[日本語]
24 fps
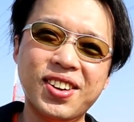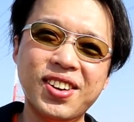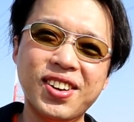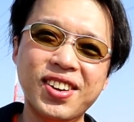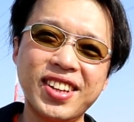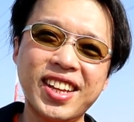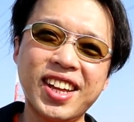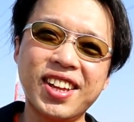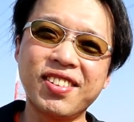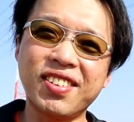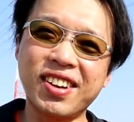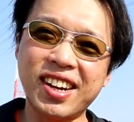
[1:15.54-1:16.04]

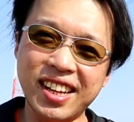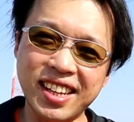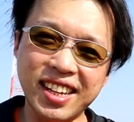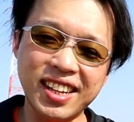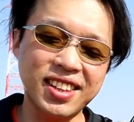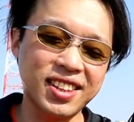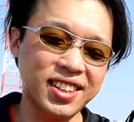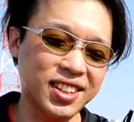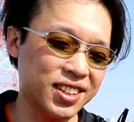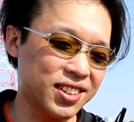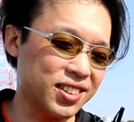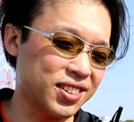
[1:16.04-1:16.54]
どうなのか
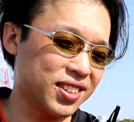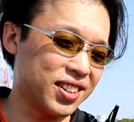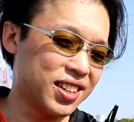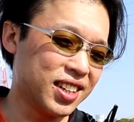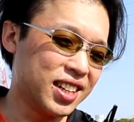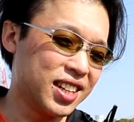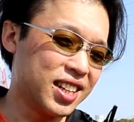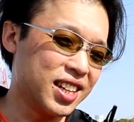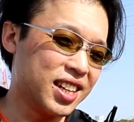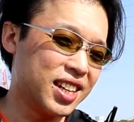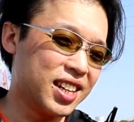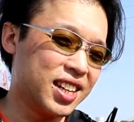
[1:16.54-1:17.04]
なっていう。
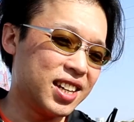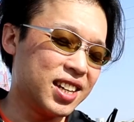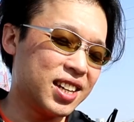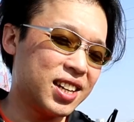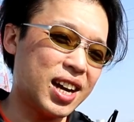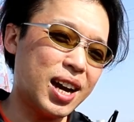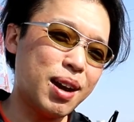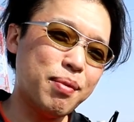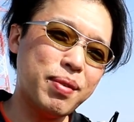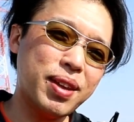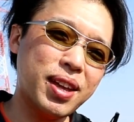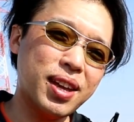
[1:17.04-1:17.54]

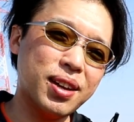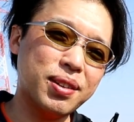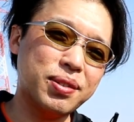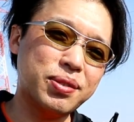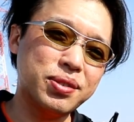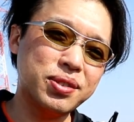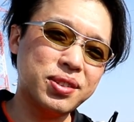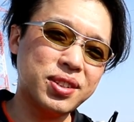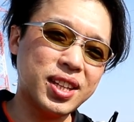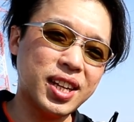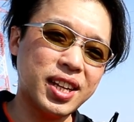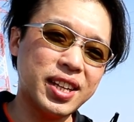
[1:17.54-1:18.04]
雨
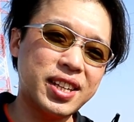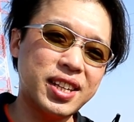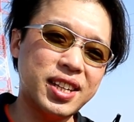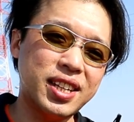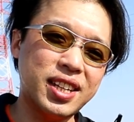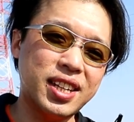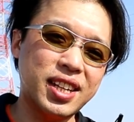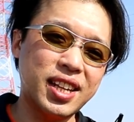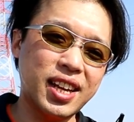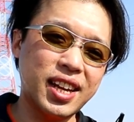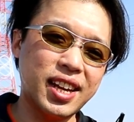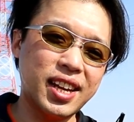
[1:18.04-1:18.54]
降った
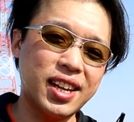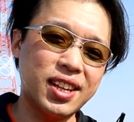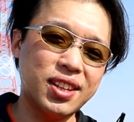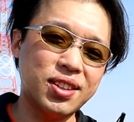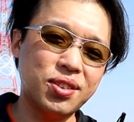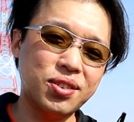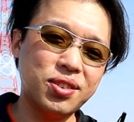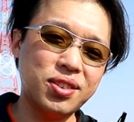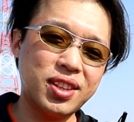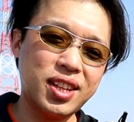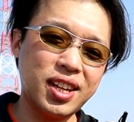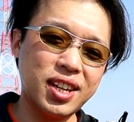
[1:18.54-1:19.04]
日にね、
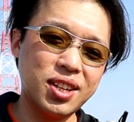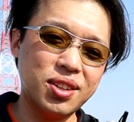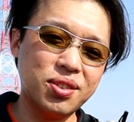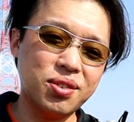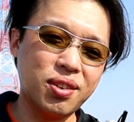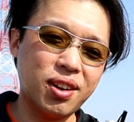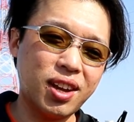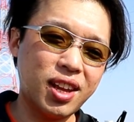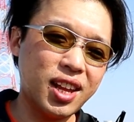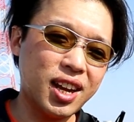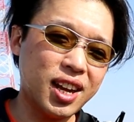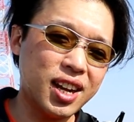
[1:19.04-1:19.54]
乗ったり
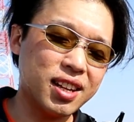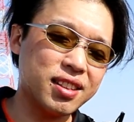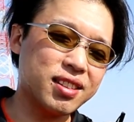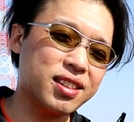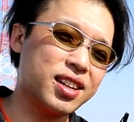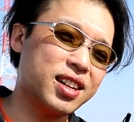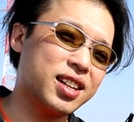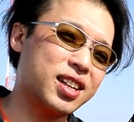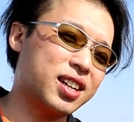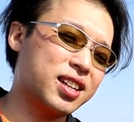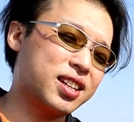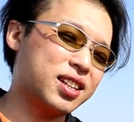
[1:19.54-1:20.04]
乗らなかっ
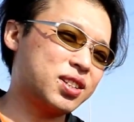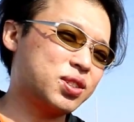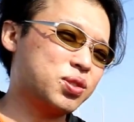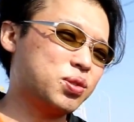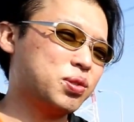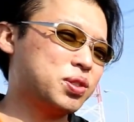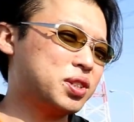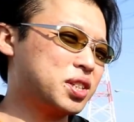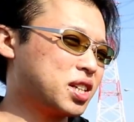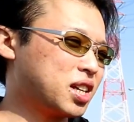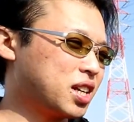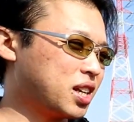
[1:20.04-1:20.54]
たりなんで、
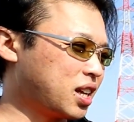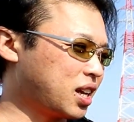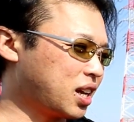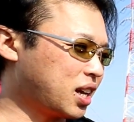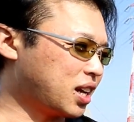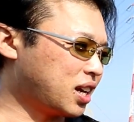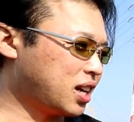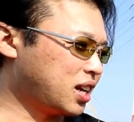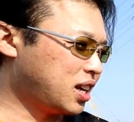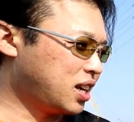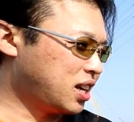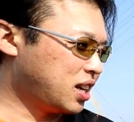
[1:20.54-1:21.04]
正直
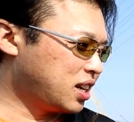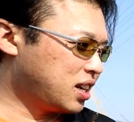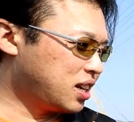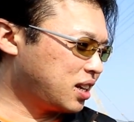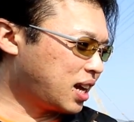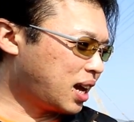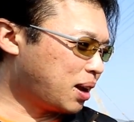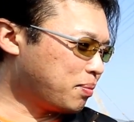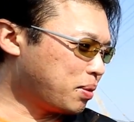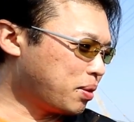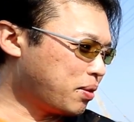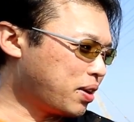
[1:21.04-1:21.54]
ね、
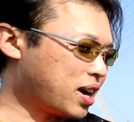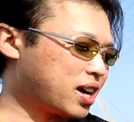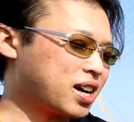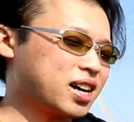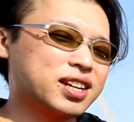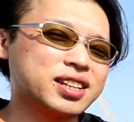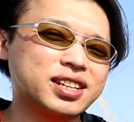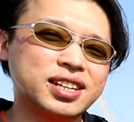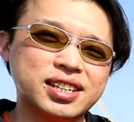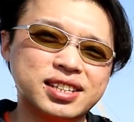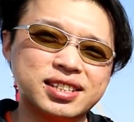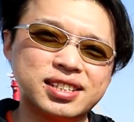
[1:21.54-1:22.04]
あんまわ
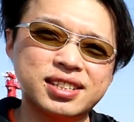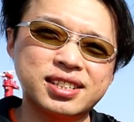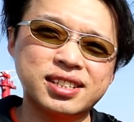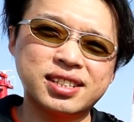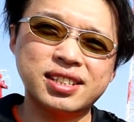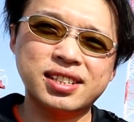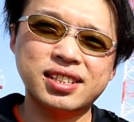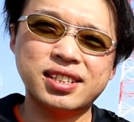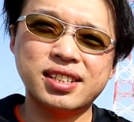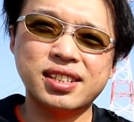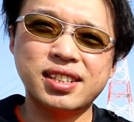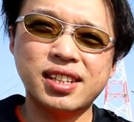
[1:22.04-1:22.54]
かんないです。
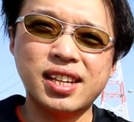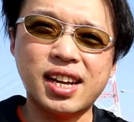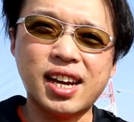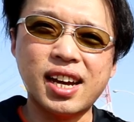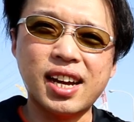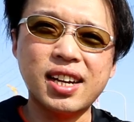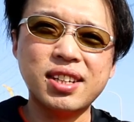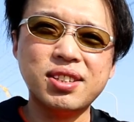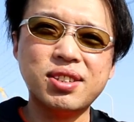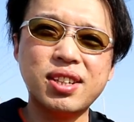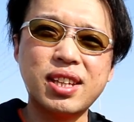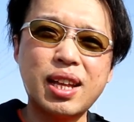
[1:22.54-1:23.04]
で、
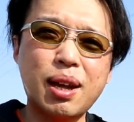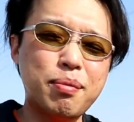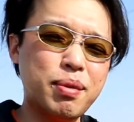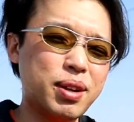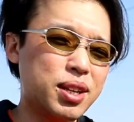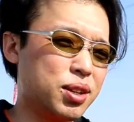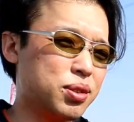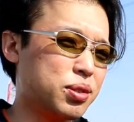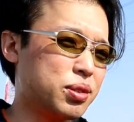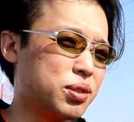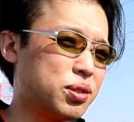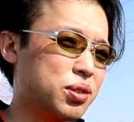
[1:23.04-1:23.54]
ガラスをた
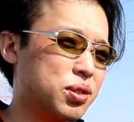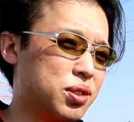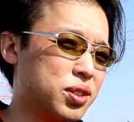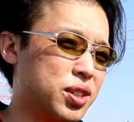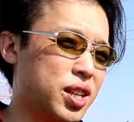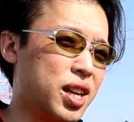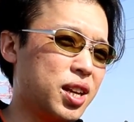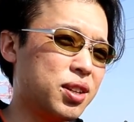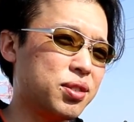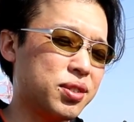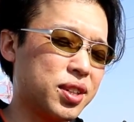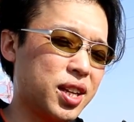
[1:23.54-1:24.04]
まに拭く
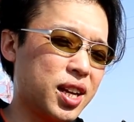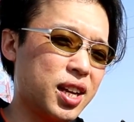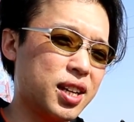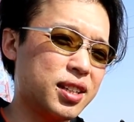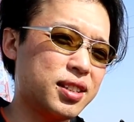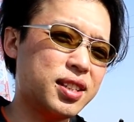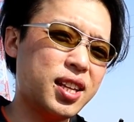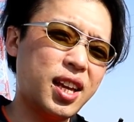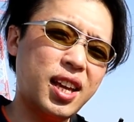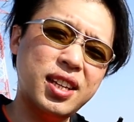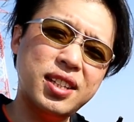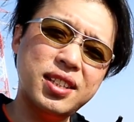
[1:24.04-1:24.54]
程度
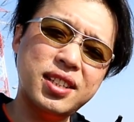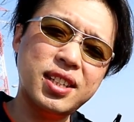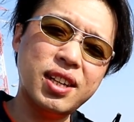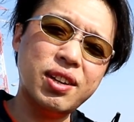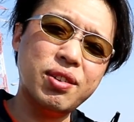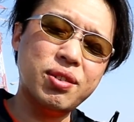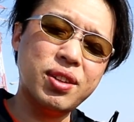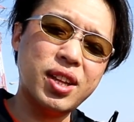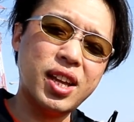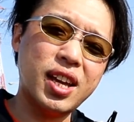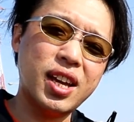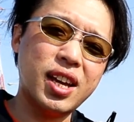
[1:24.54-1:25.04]
で、洗
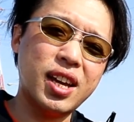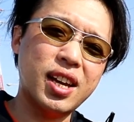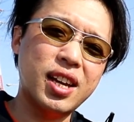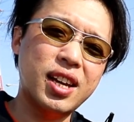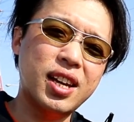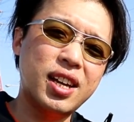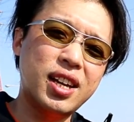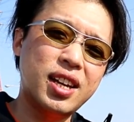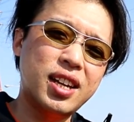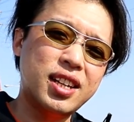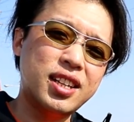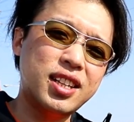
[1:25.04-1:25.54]
車をね、
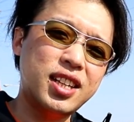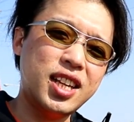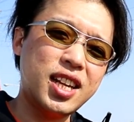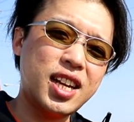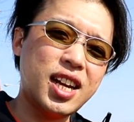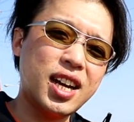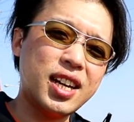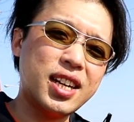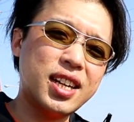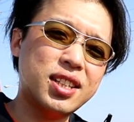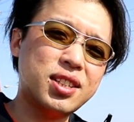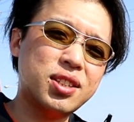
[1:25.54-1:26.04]
に
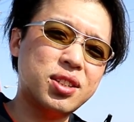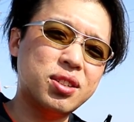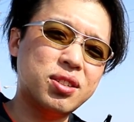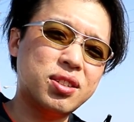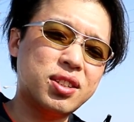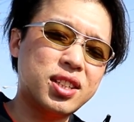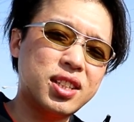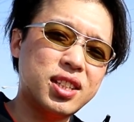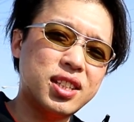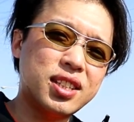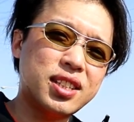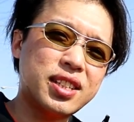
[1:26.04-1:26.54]
かげつの
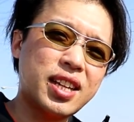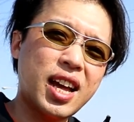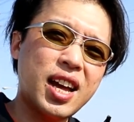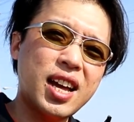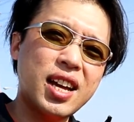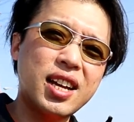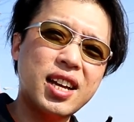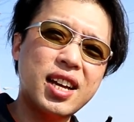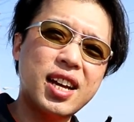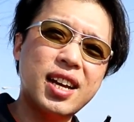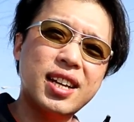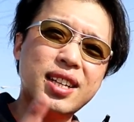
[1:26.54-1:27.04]
うちに
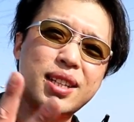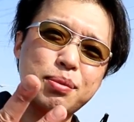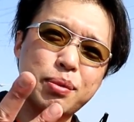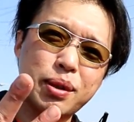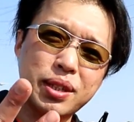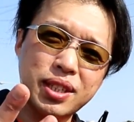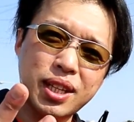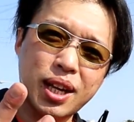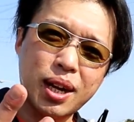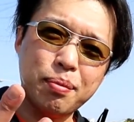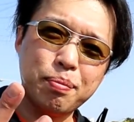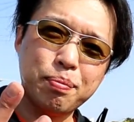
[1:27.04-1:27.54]
さんかいし
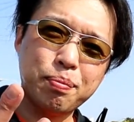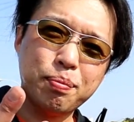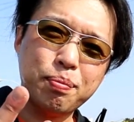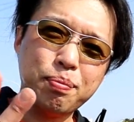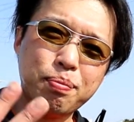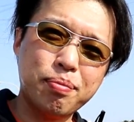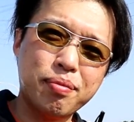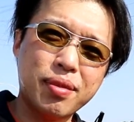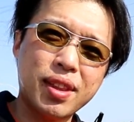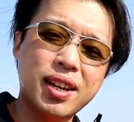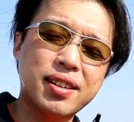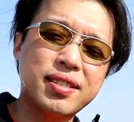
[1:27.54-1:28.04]
ました。
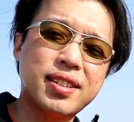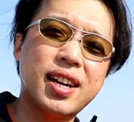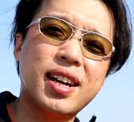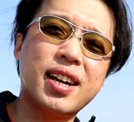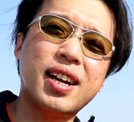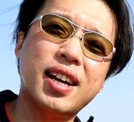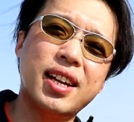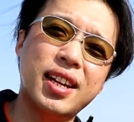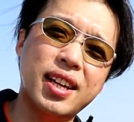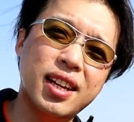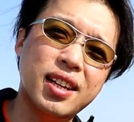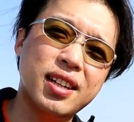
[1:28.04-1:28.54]
さ
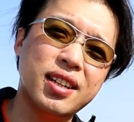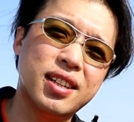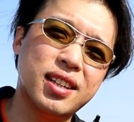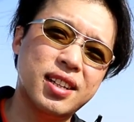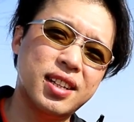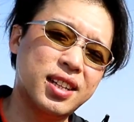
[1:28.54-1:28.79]
んかいね。